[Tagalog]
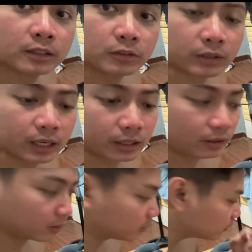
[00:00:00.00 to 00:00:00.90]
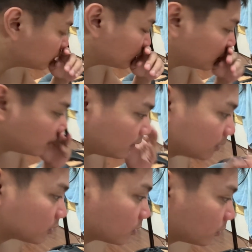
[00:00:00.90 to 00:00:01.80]
yung carry-on.
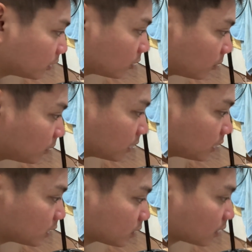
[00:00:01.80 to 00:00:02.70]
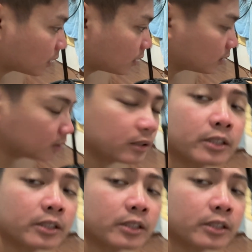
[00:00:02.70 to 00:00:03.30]
So, dito kami nag-i-struggle. Si